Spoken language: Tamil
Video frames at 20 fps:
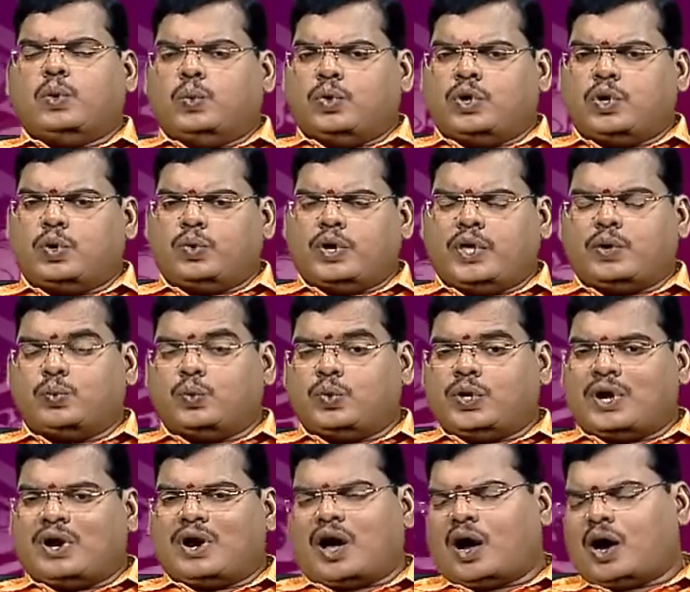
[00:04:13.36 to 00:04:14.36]
உங்களுடைய
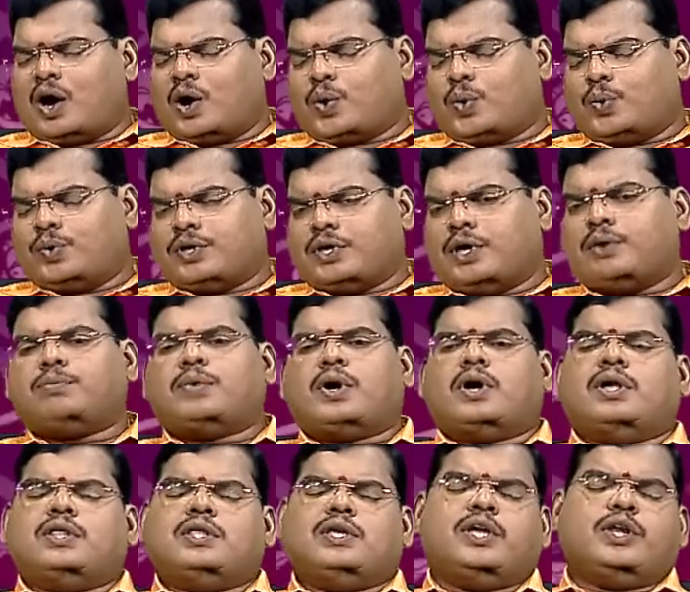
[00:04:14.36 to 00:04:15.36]
உடல் ஆரோக்கியம்
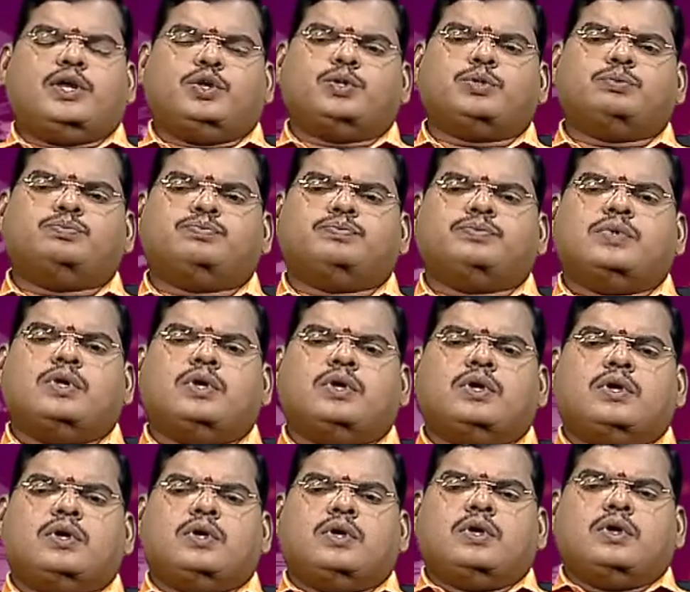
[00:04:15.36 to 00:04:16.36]
அதிகரிக்கும்
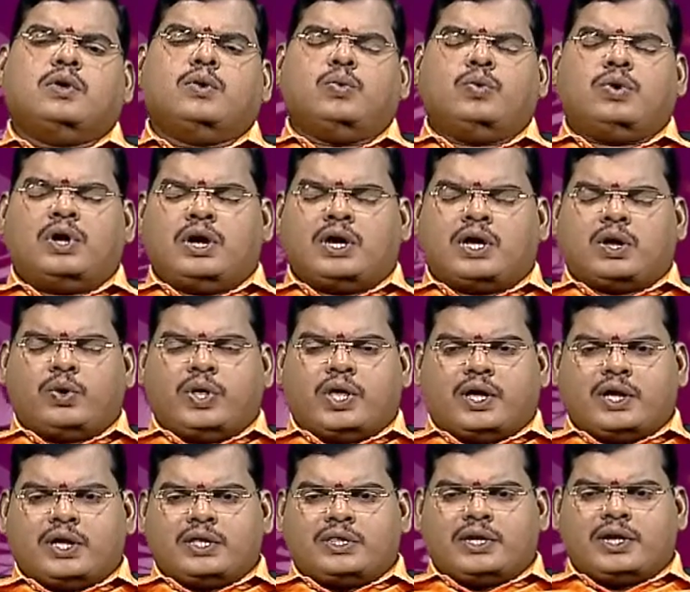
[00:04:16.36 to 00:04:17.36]
உங்களுடைய
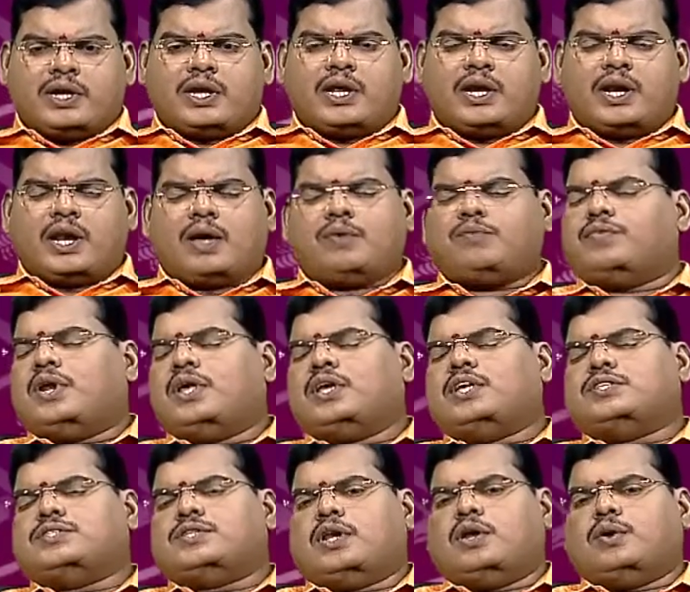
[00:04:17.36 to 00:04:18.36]
எதிரிகள் எல்லாம்
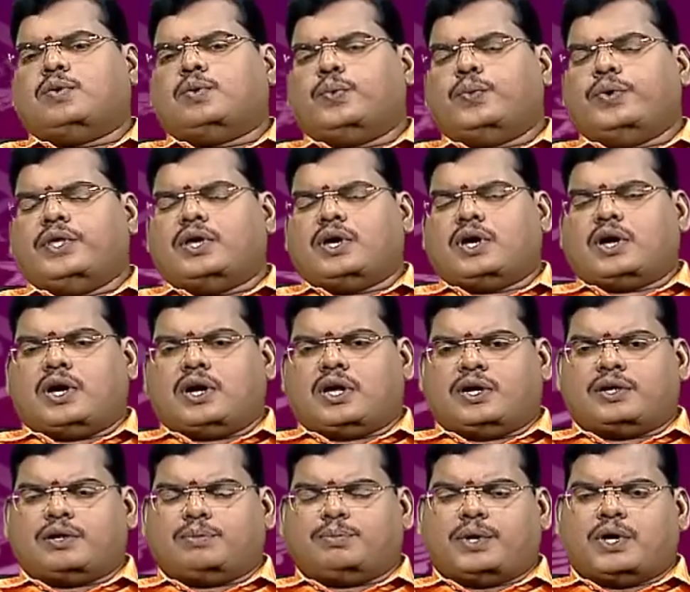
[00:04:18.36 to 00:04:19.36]
விலகி செல்லக்கூடிய
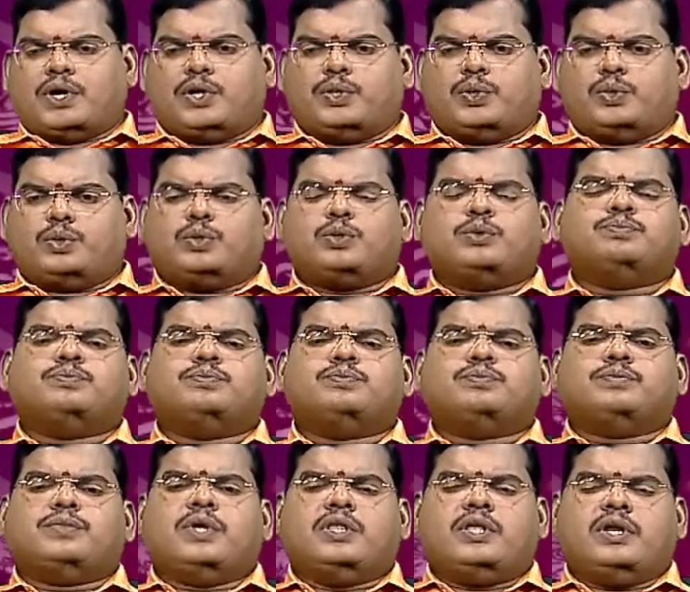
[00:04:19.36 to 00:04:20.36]
காலகட்டமாக இருக்கும்
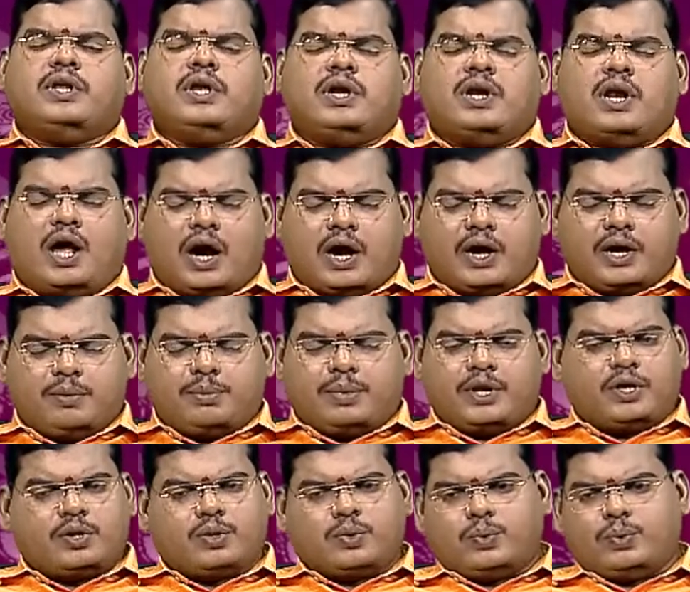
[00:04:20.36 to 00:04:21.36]
எதிரிகள்லாம்
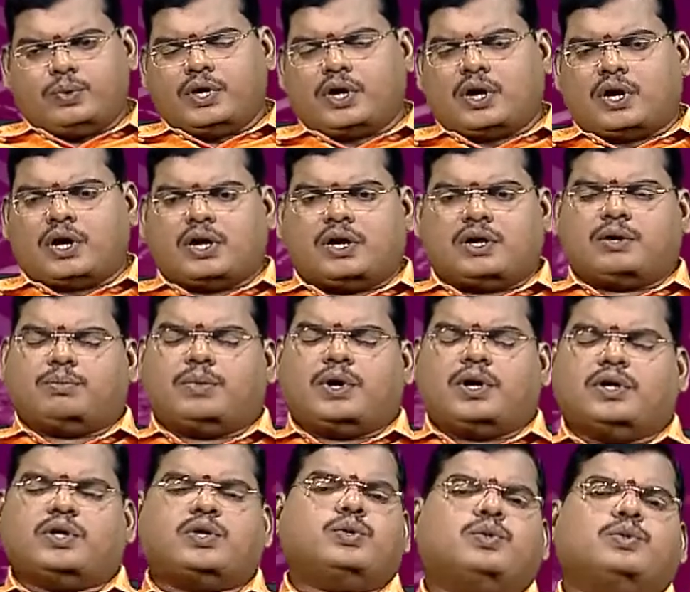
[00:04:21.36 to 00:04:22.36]
அடிபணியக்கூடிய
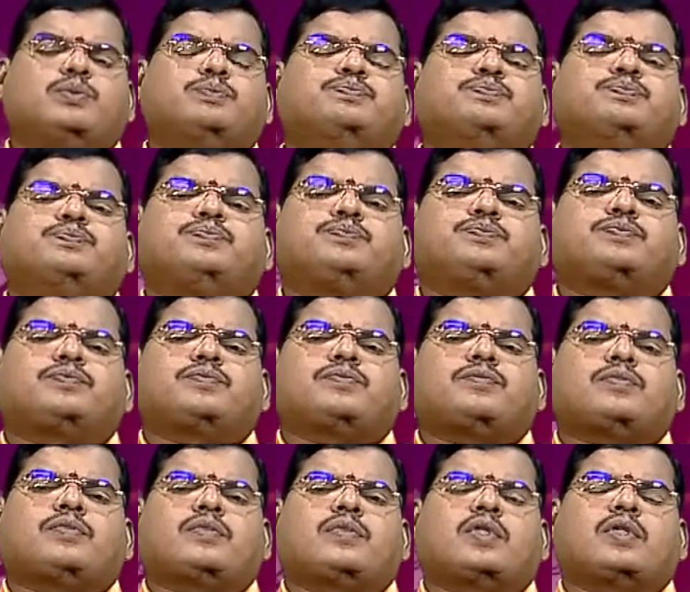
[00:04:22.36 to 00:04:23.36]
காலகட்டமாக இருக்கும்
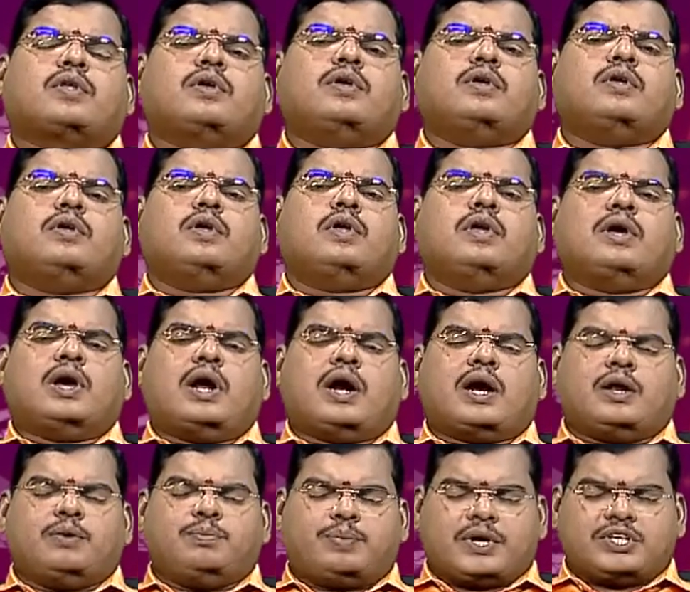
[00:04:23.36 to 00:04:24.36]

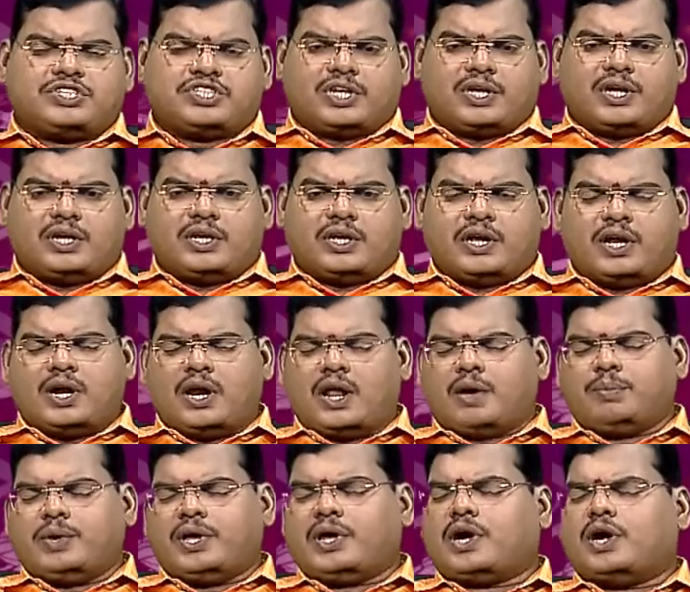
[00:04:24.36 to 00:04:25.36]
கடன் பிரச்சனைகள்
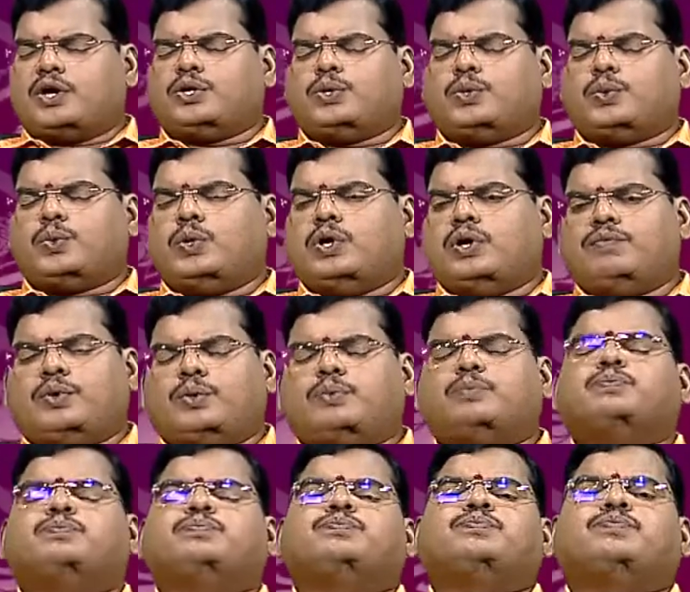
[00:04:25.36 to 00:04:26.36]
எல்லாமே கட்டுக்குள்ளே வரும்